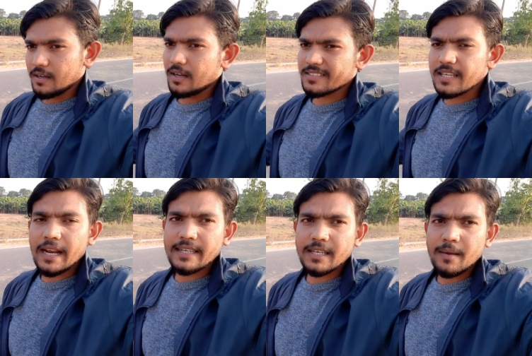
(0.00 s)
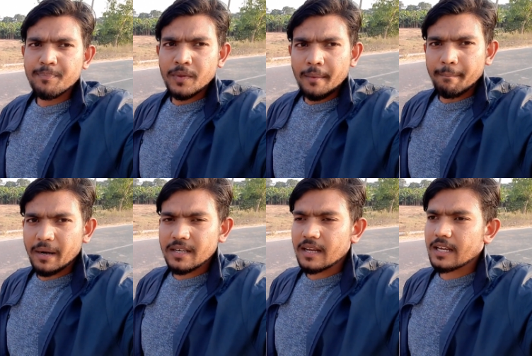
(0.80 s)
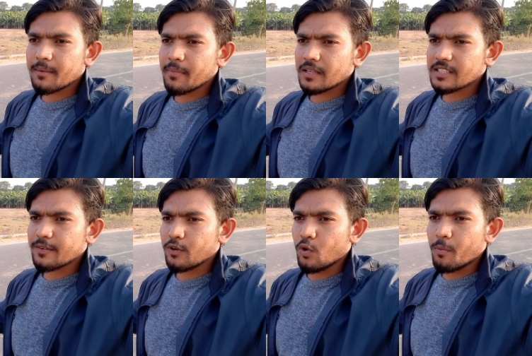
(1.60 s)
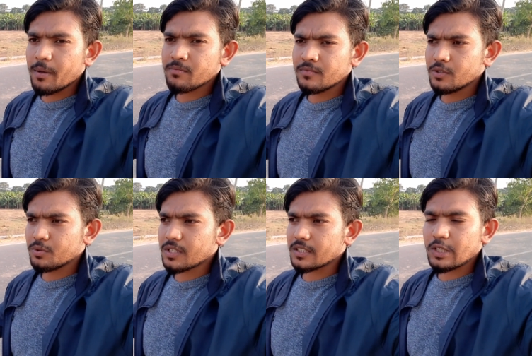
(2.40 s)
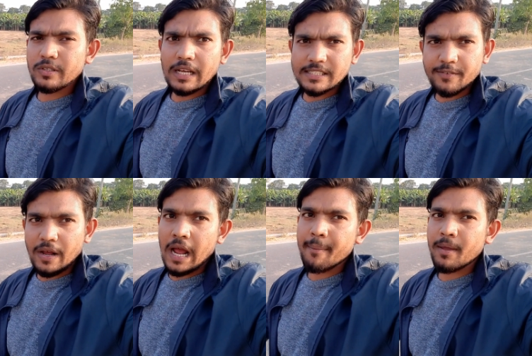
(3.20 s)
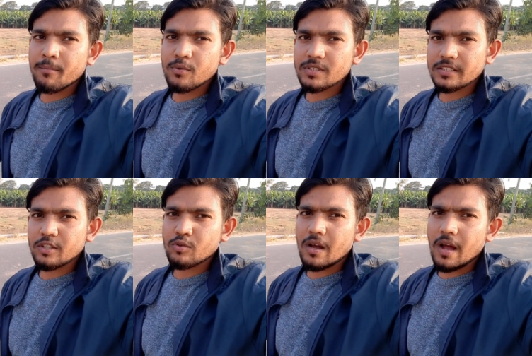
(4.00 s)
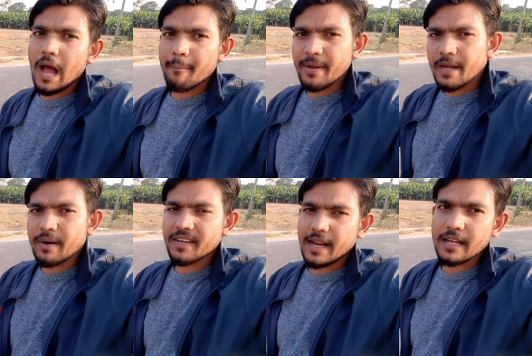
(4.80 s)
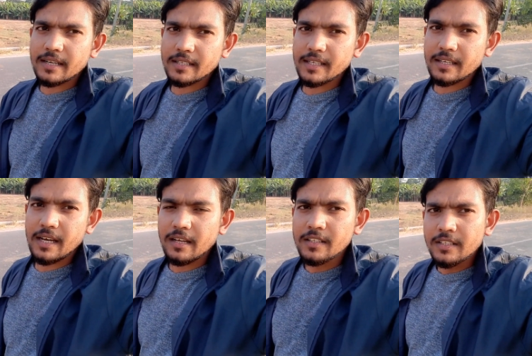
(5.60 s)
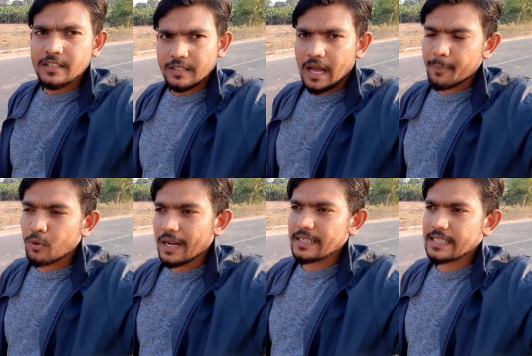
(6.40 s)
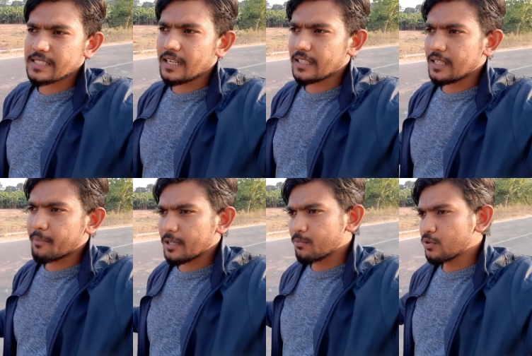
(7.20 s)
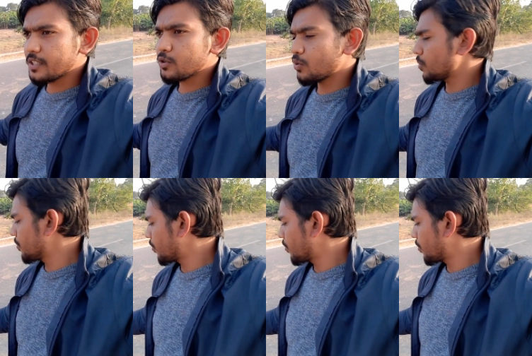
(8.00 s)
uh, अच्छी लाइट है बट अगर मैं सिर्फ लो बीम यूज़ करता हूँ या सिर्फ हाई बीम यूज़ करता हूँ तो आप भी एक बार ट्राई करके देखना आपको लाइट कैसे लगती है बट मुझे तो